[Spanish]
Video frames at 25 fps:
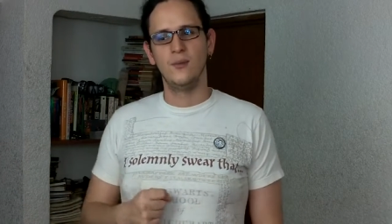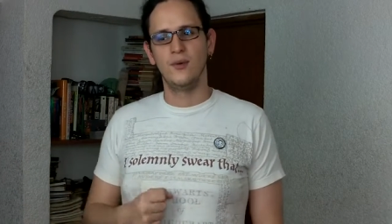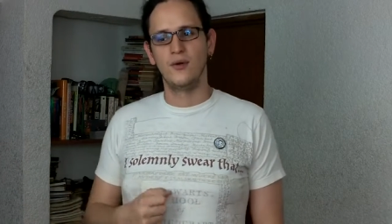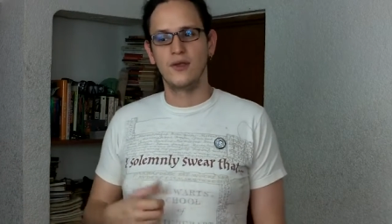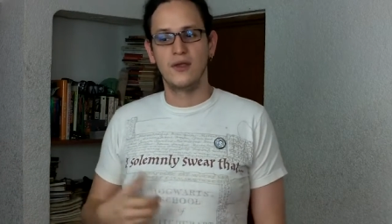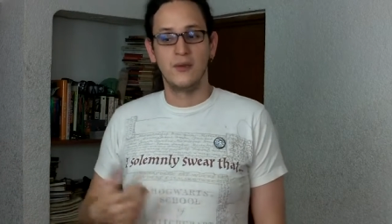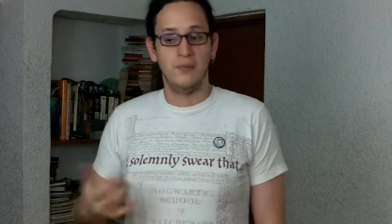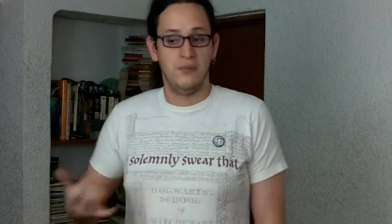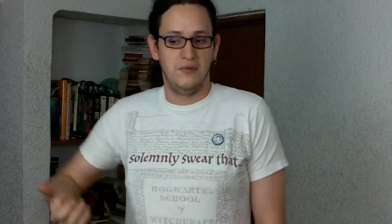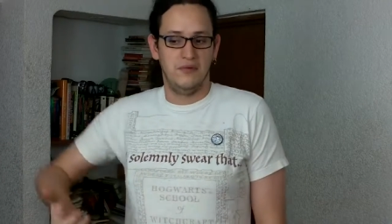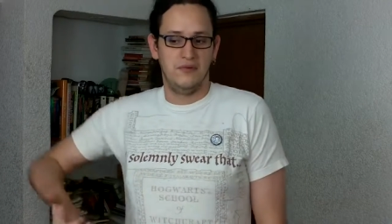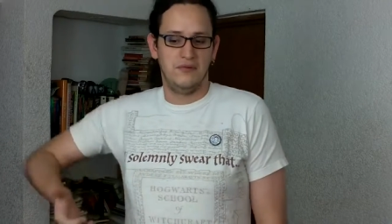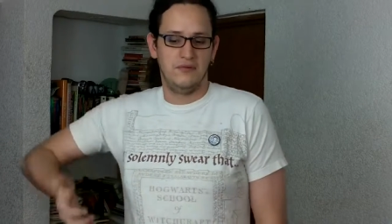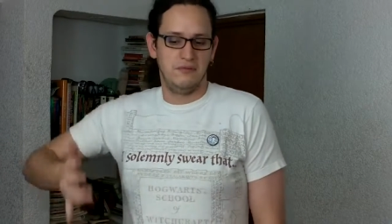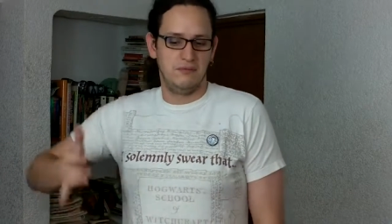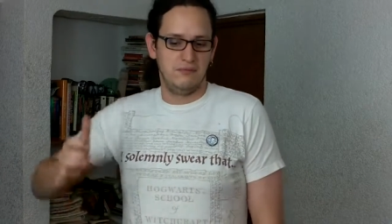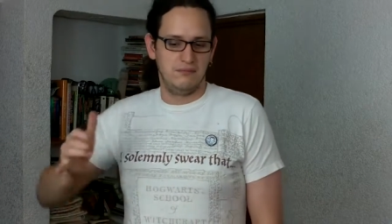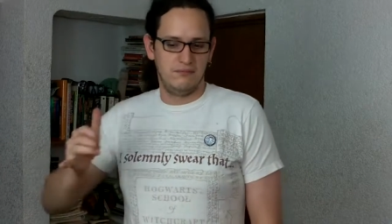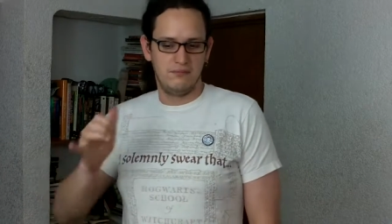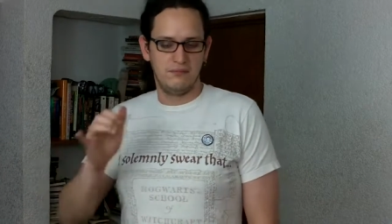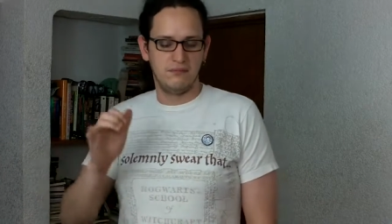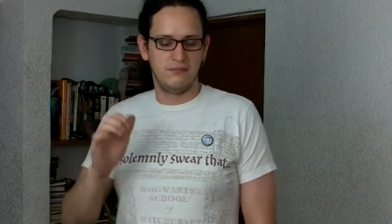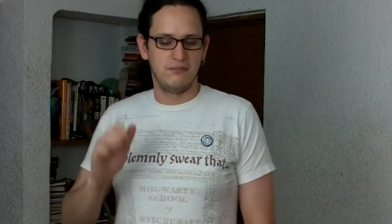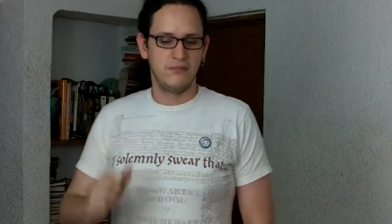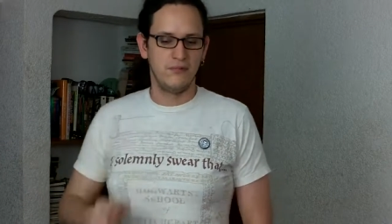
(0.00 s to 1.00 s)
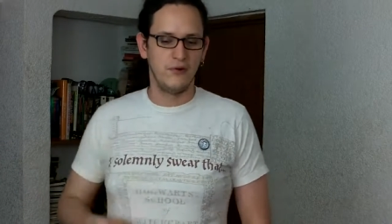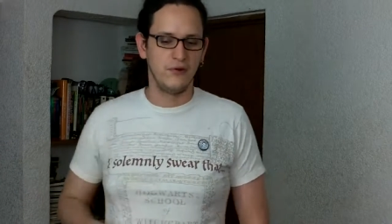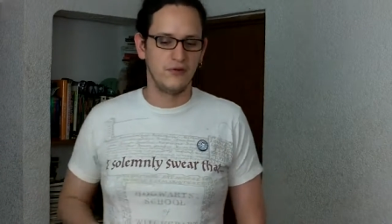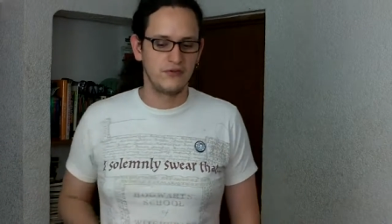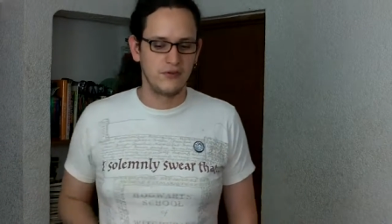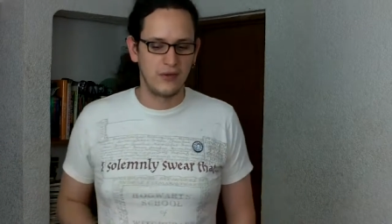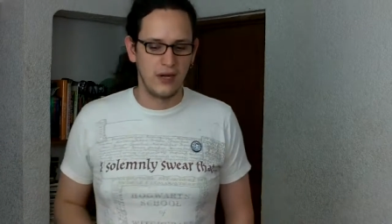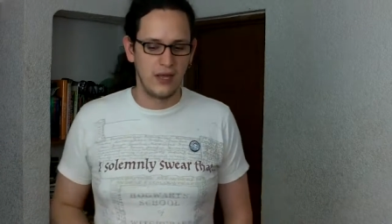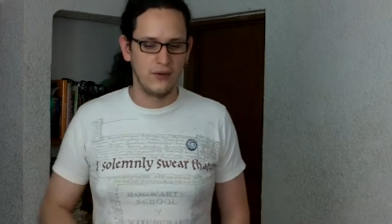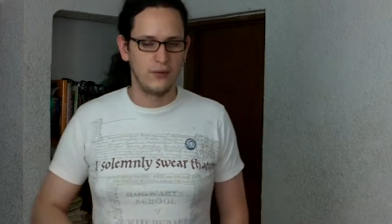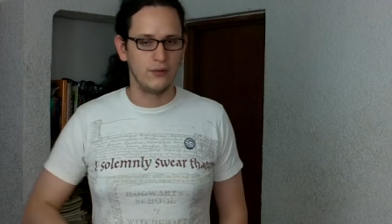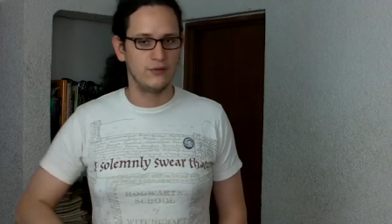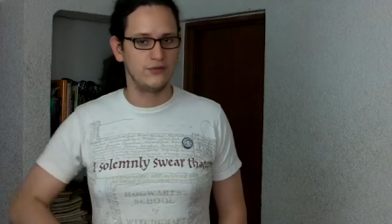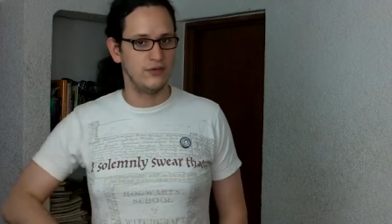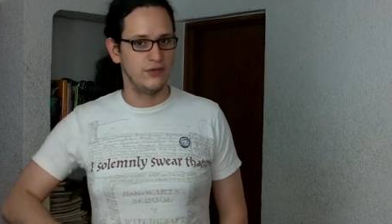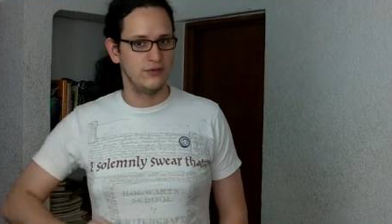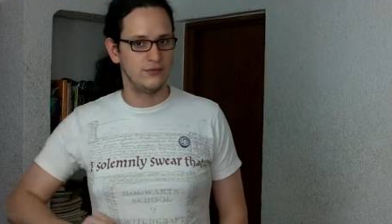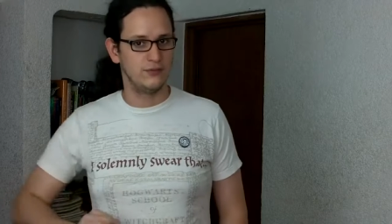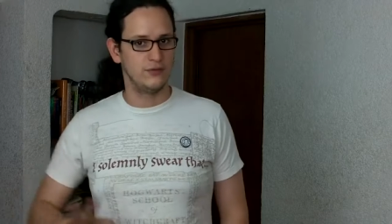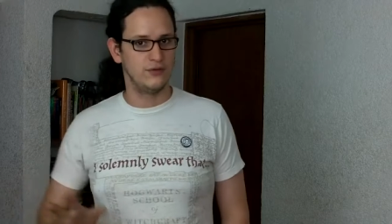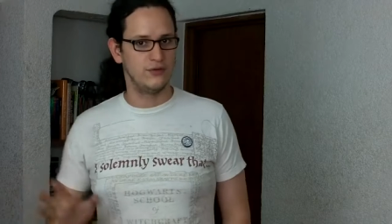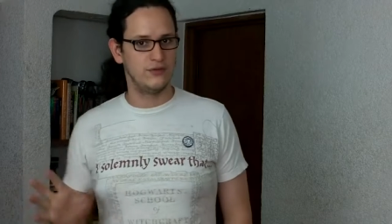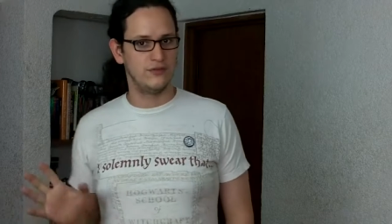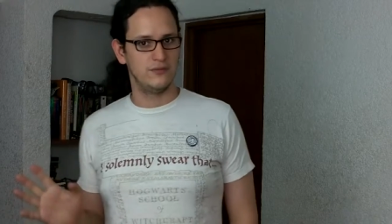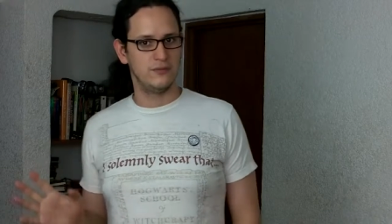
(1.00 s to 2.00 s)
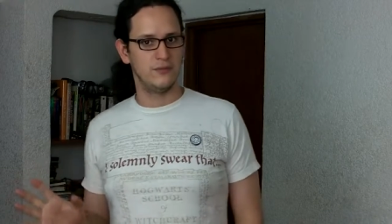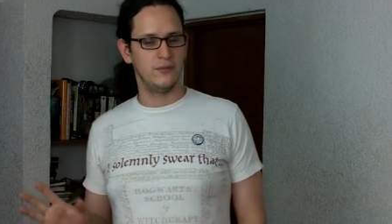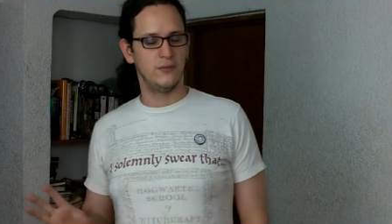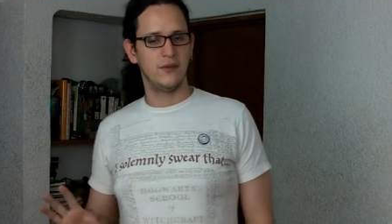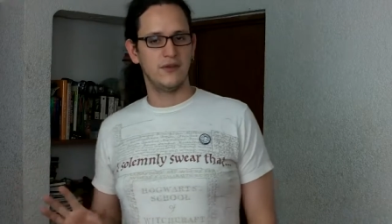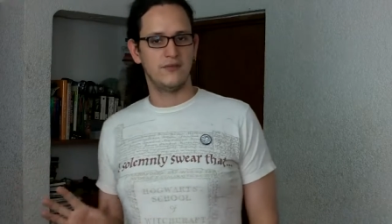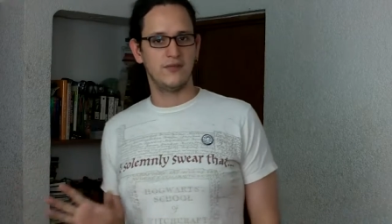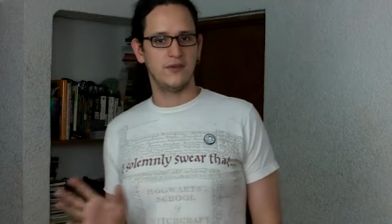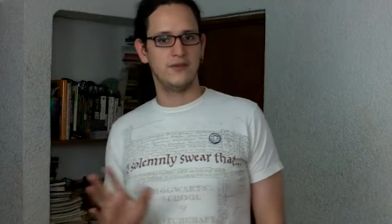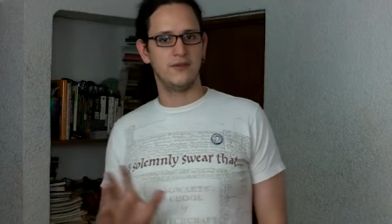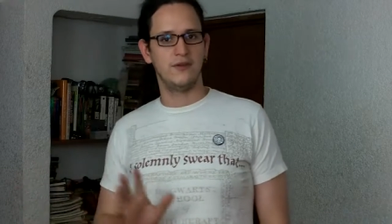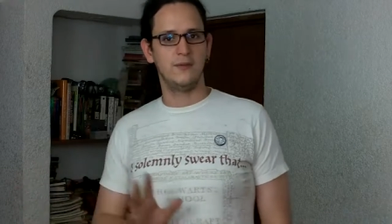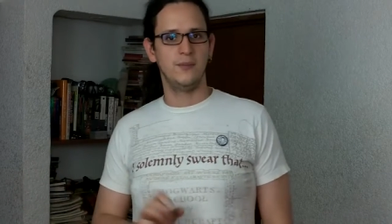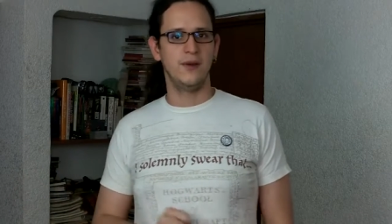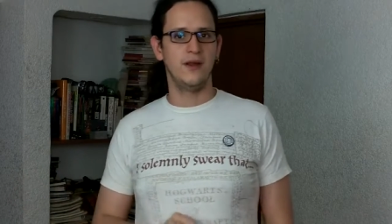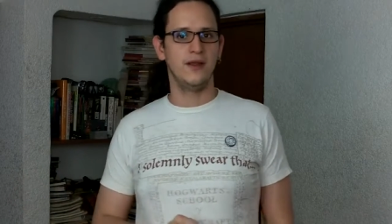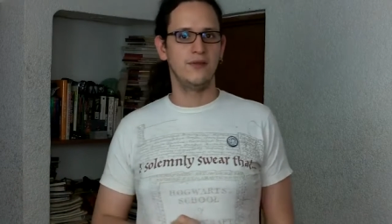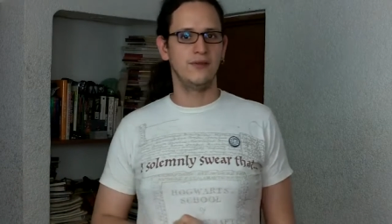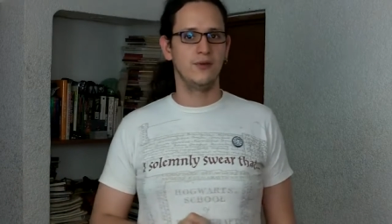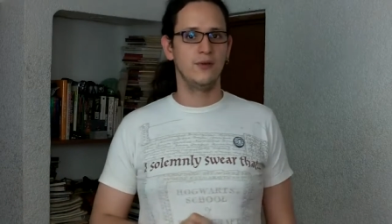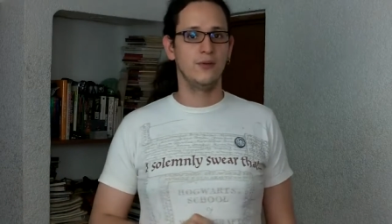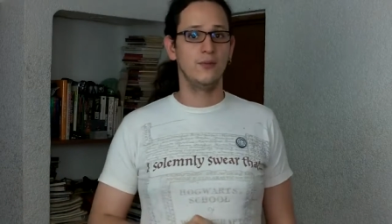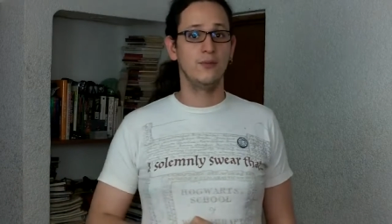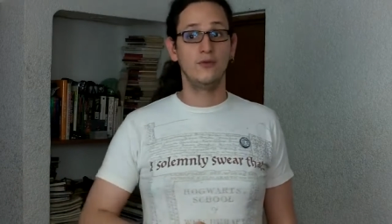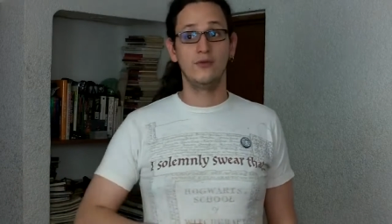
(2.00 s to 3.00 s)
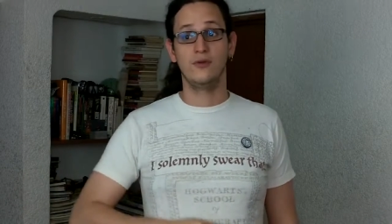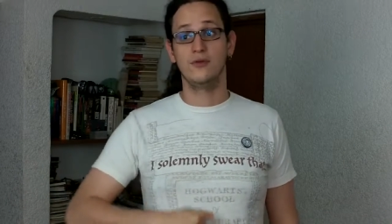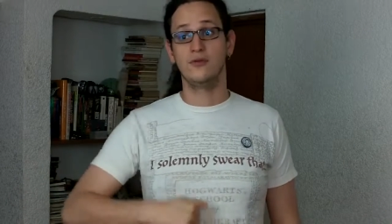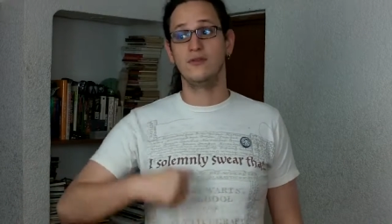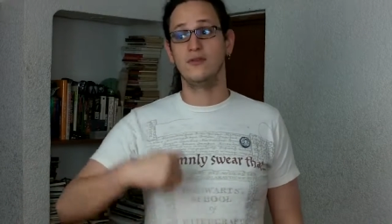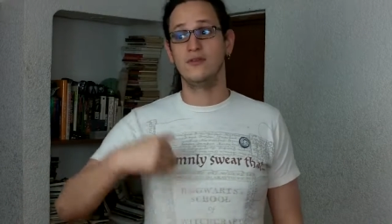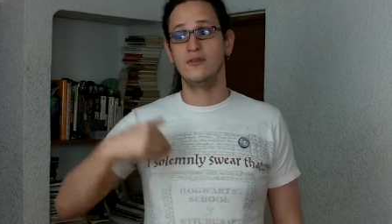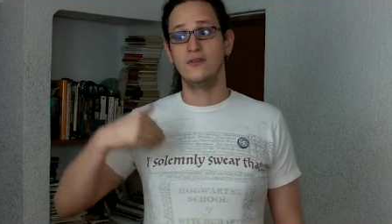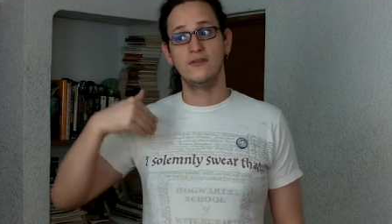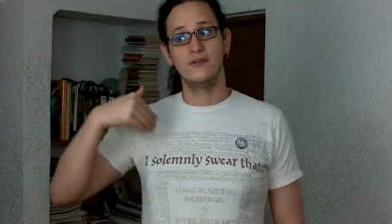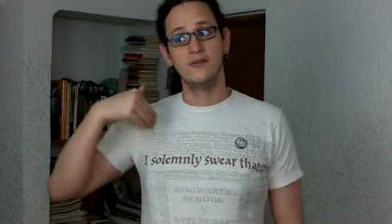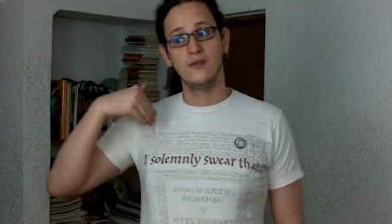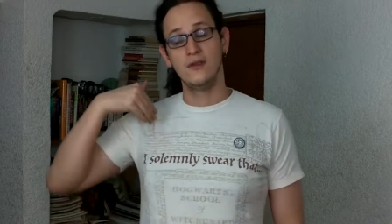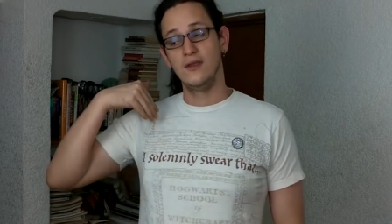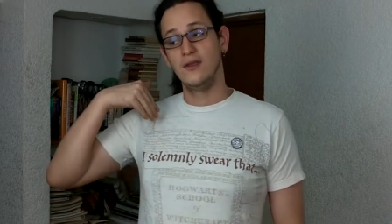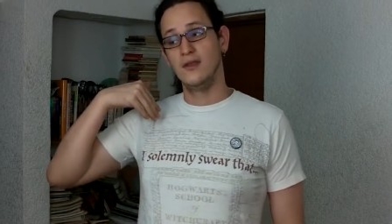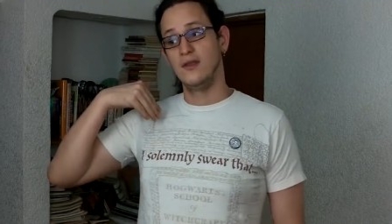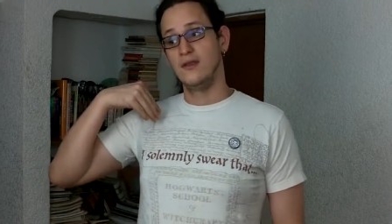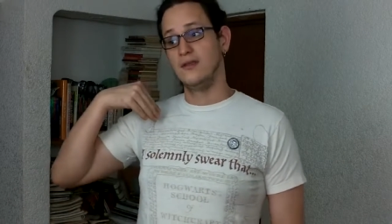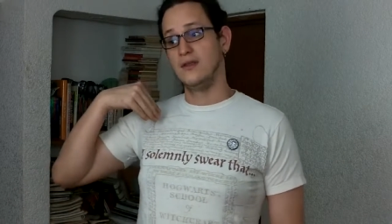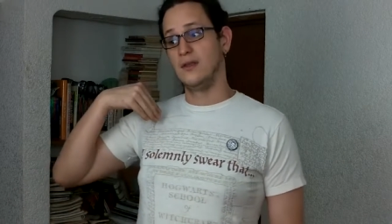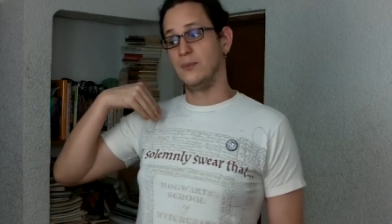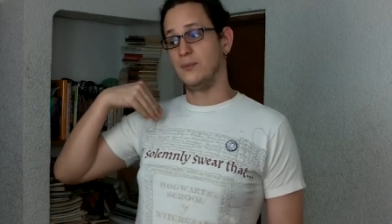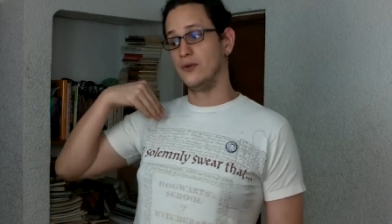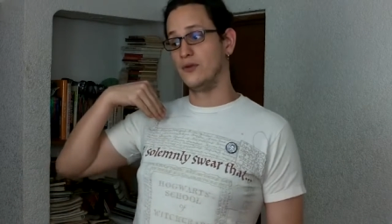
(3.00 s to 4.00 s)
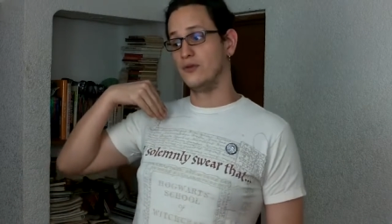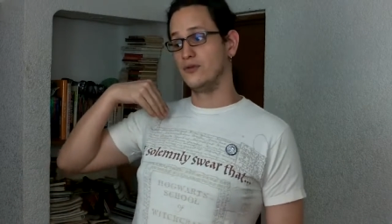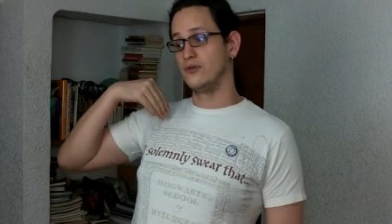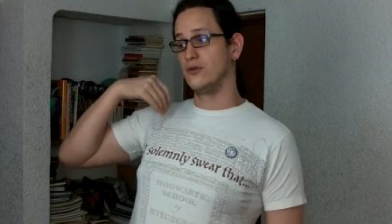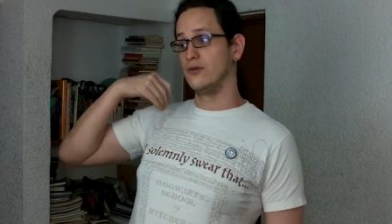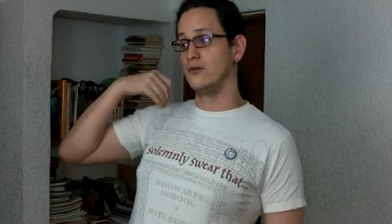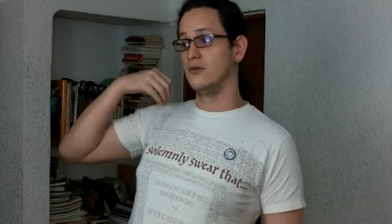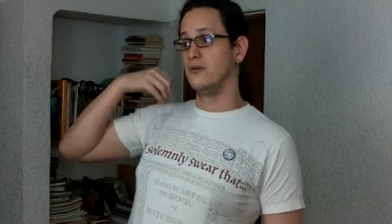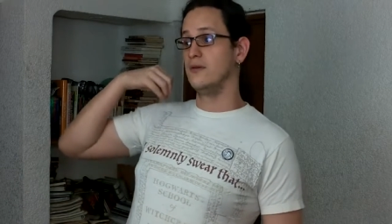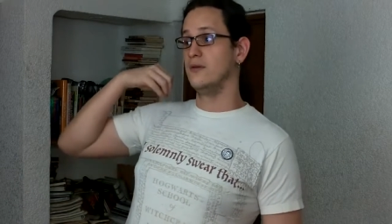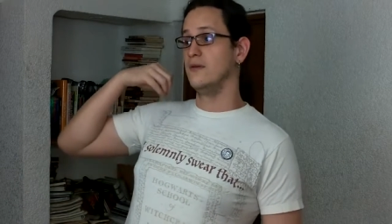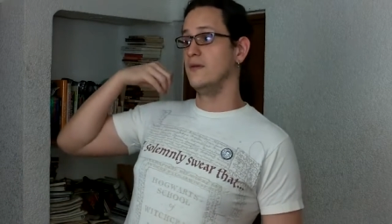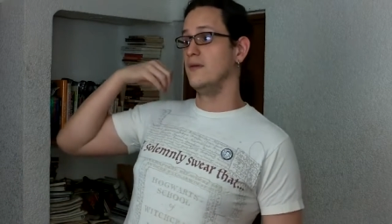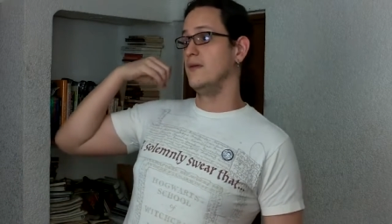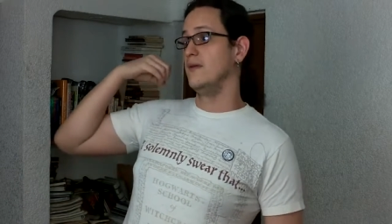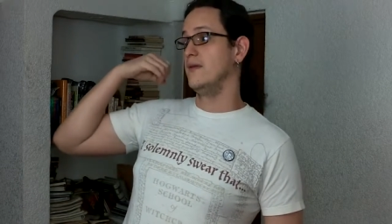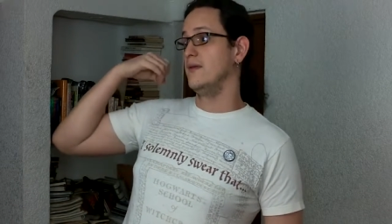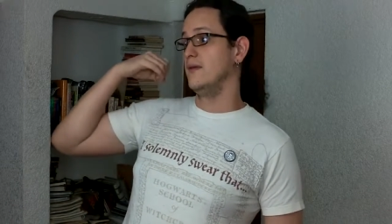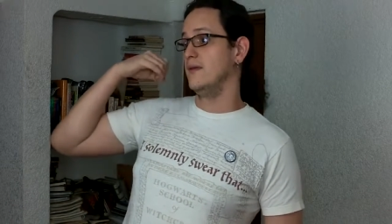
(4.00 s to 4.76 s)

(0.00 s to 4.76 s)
porque pues unos tragos y es muchísimo más fácil para todo el mundo, entonces de pronto